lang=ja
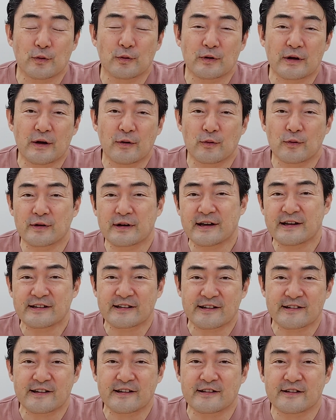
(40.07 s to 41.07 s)
動画をご覧い
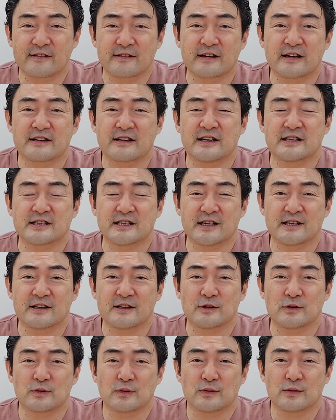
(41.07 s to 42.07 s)
ただいている方は
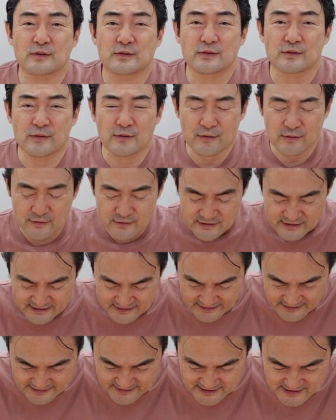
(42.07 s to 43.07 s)
チャンネル登録の方をお
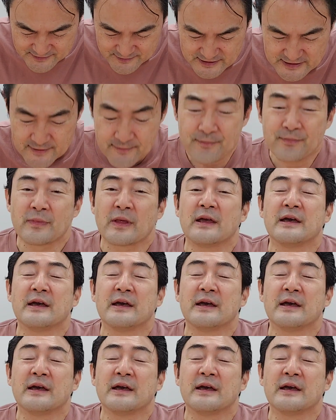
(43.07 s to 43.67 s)
願いいたします、